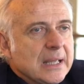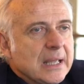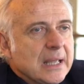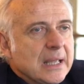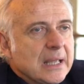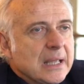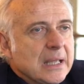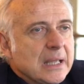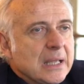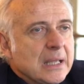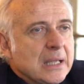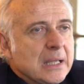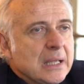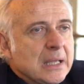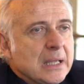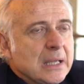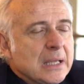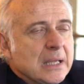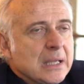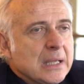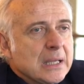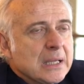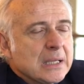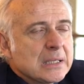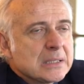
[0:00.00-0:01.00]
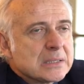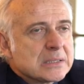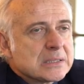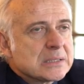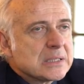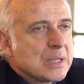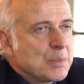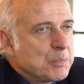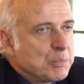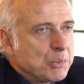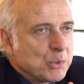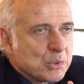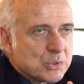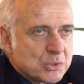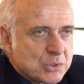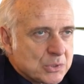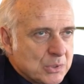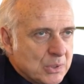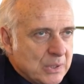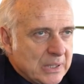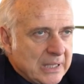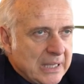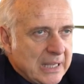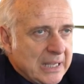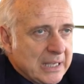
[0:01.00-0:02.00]
C'est pour
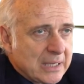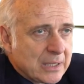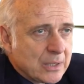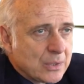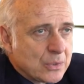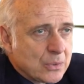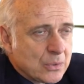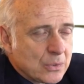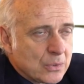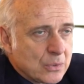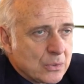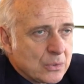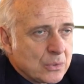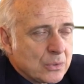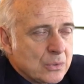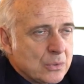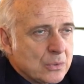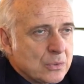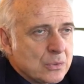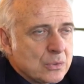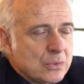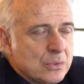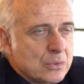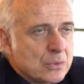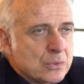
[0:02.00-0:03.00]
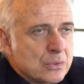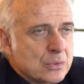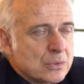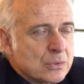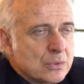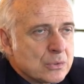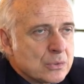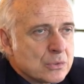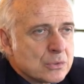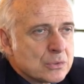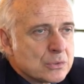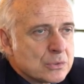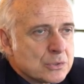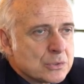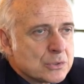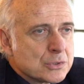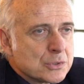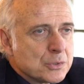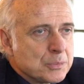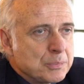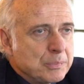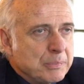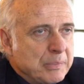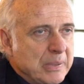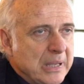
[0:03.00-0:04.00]
cela que
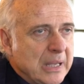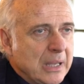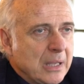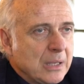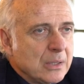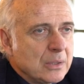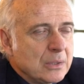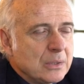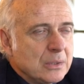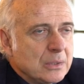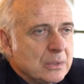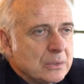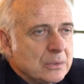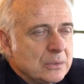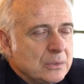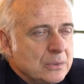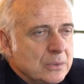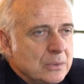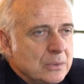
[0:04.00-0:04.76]
je parle